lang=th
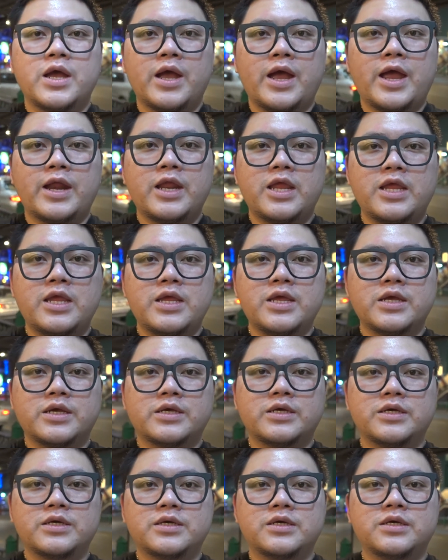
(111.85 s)
อันนี้
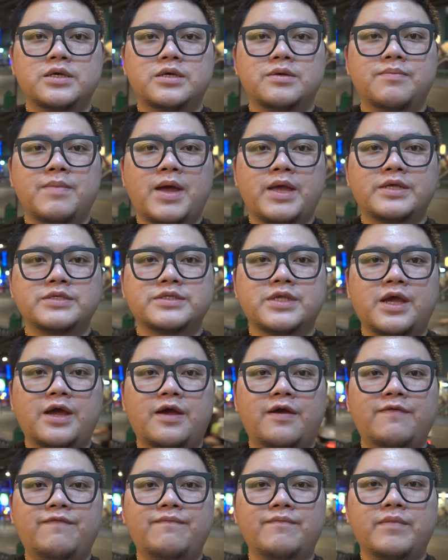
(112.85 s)
คือ My
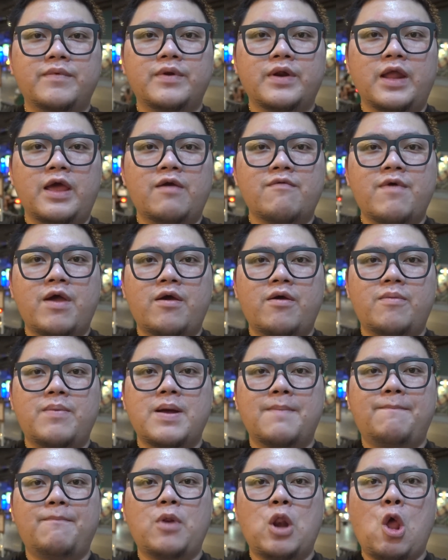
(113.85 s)
Surf Level
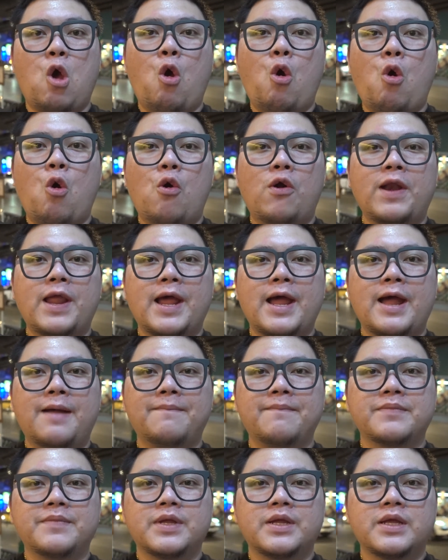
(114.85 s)
แบบ Low นะครับ
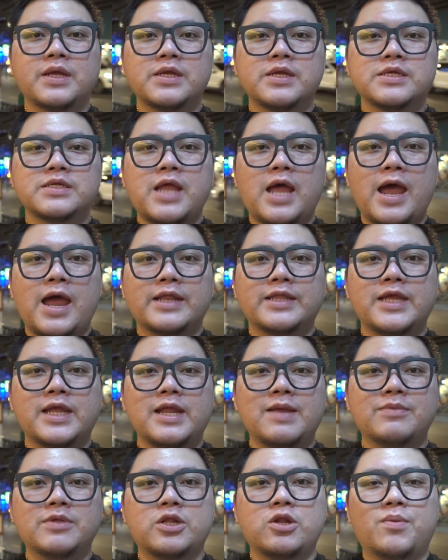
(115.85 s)
ถ่ายที่
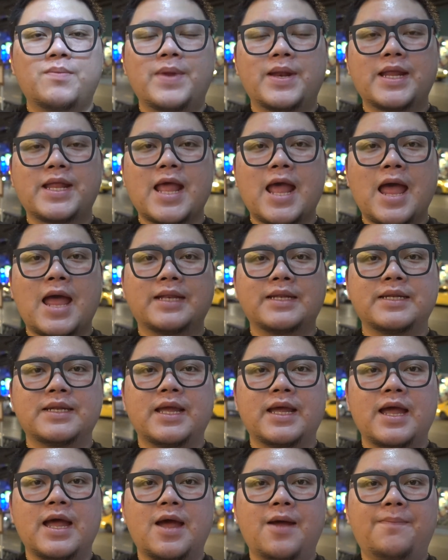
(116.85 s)
ริมถนนเหมือนกัน
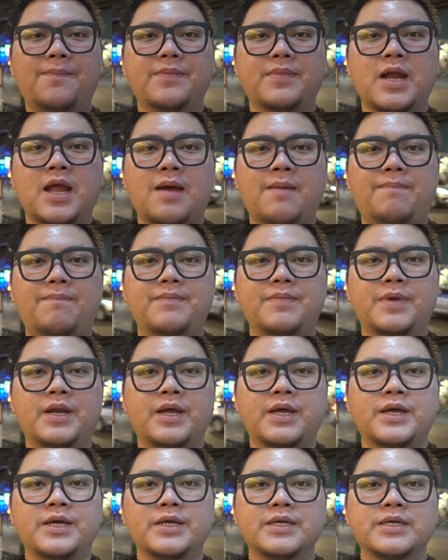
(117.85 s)
นะครับนับห
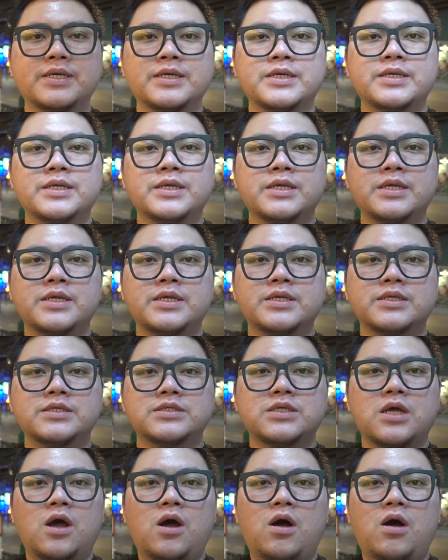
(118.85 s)
นึ่ง
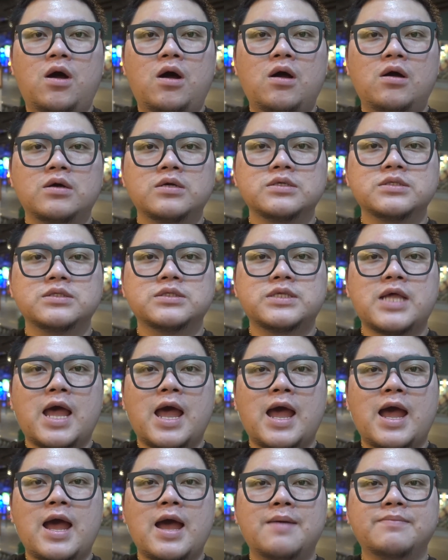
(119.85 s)
สอง
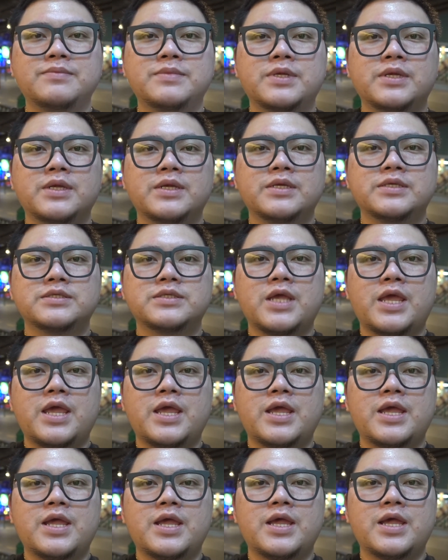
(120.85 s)
สาม
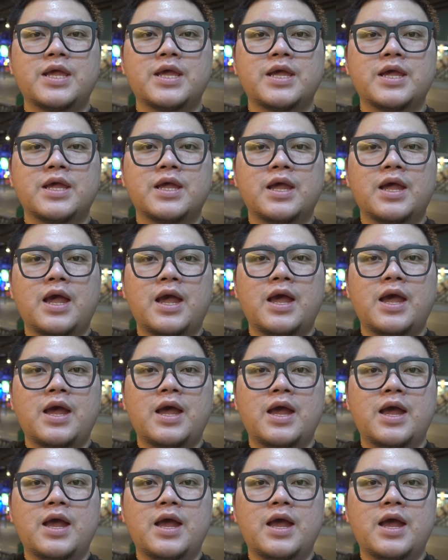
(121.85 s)
สี่ ห้า